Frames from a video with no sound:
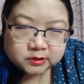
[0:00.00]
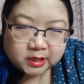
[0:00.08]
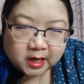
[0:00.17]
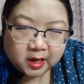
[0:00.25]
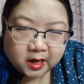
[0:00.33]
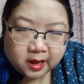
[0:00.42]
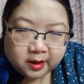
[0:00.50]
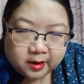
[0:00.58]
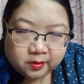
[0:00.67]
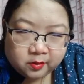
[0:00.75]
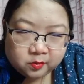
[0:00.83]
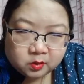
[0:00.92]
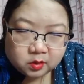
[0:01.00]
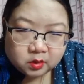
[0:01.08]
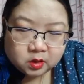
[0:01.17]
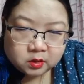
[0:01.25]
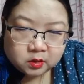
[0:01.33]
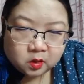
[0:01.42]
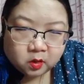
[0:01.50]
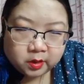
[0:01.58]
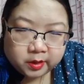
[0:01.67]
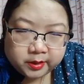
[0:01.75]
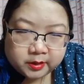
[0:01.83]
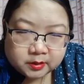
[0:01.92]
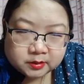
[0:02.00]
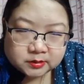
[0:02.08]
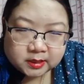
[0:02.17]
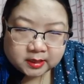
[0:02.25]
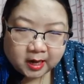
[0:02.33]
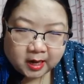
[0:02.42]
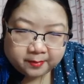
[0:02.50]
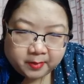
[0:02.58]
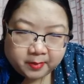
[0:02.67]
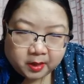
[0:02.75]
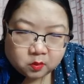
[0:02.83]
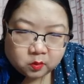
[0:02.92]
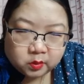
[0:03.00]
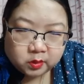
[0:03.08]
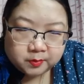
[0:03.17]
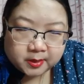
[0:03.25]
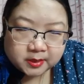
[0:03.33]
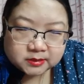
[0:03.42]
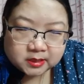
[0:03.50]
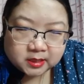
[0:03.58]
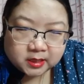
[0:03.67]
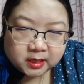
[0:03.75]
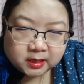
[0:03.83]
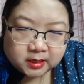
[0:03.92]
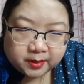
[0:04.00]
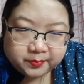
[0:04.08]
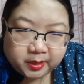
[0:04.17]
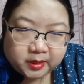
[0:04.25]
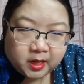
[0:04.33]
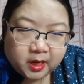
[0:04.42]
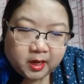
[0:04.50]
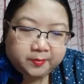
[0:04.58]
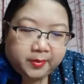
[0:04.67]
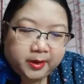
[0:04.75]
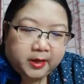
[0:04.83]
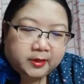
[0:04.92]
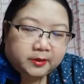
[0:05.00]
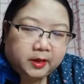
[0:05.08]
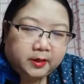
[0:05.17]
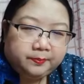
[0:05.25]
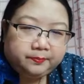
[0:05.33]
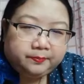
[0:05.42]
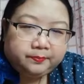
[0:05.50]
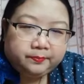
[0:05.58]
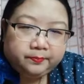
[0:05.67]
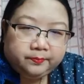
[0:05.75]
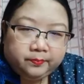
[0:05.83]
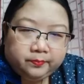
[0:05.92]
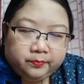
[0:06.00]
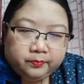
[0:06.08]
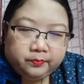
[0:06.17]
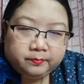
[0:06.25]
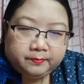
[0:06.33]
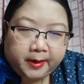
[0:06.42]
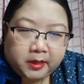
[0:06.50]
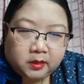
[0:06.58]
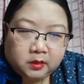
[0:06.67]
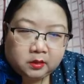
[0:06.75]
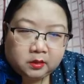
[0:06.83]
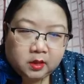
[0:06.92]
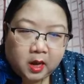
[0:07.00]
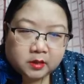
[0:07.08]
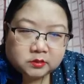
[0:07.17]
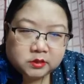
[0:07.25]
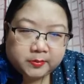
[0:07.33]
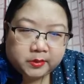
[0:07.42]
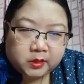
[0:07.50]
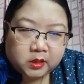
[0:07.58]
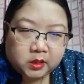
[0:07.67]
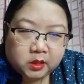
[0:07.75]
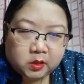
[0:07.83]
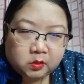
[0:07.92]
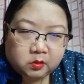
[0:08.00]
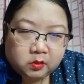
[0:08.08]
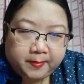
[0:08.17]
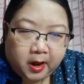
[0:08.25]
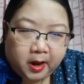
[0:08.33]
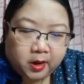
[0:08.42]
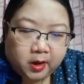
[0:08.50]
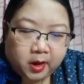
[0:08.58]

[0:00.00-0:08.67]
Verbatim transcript: แชร์แล้ว นนจะกลับมาคุยมาสนิทกันเหมือนเดิมไหมครับ เป็น LGBTQ หรือเปล่า